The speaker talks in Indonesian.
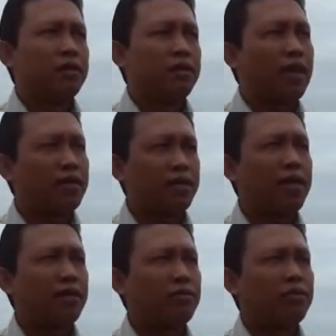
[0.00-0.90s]

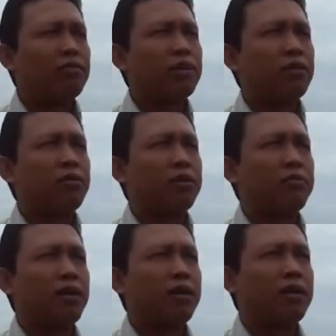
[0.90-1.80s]
syarat-syarat uh, untuk memenuhi
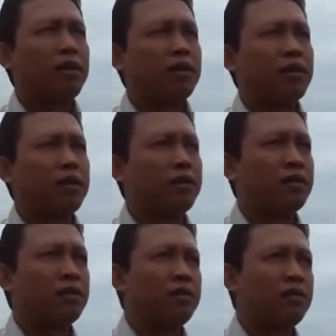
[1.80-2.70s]
sebagai
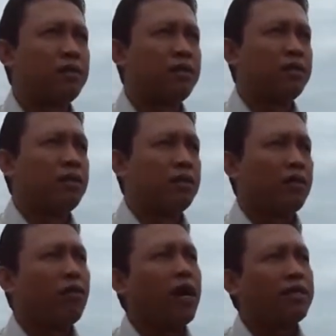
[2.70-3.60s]
uh,
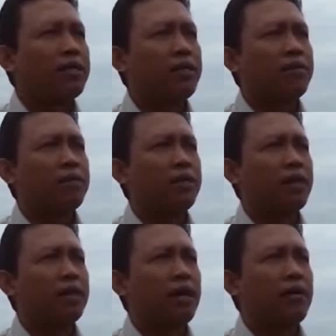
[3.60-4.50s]
lokasi yang
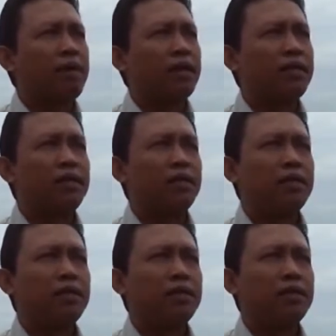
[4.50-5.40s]
bisa kita amati
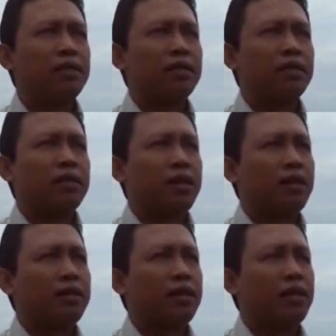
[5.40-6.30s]

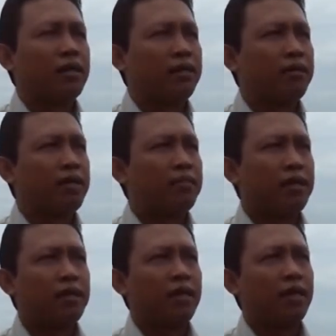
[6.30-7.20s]
terkait dengan aktivitas
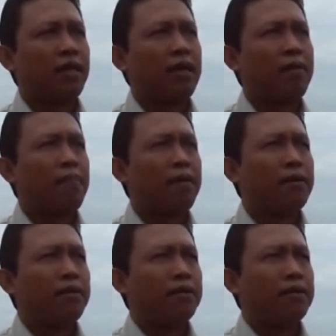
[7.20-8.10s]
pasar karena
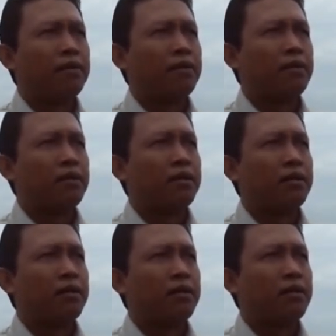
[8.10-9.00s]

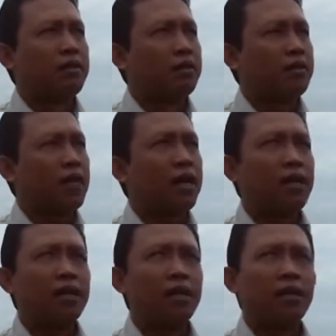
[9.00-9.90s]
uh,
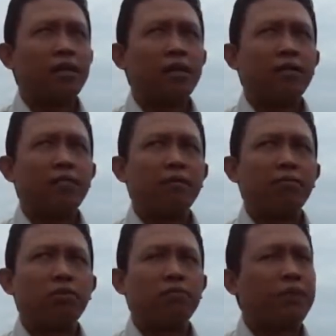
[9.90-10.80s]
sekarang kira-kira ada
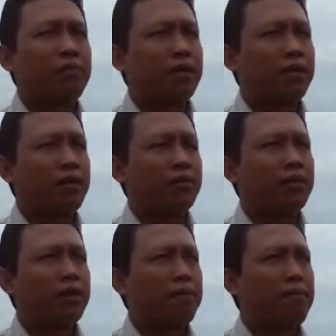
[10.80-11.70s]
40 lebih pasar itu
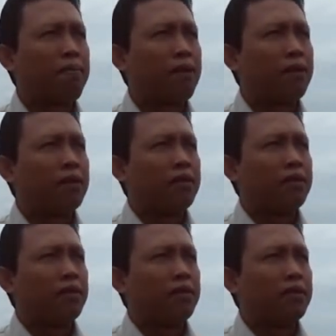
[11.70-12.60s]
dan
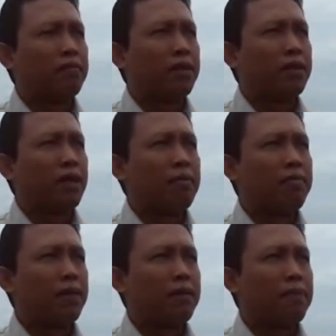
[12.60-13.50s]
uh, pada
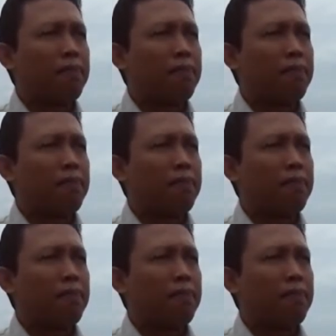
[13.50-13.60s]
abad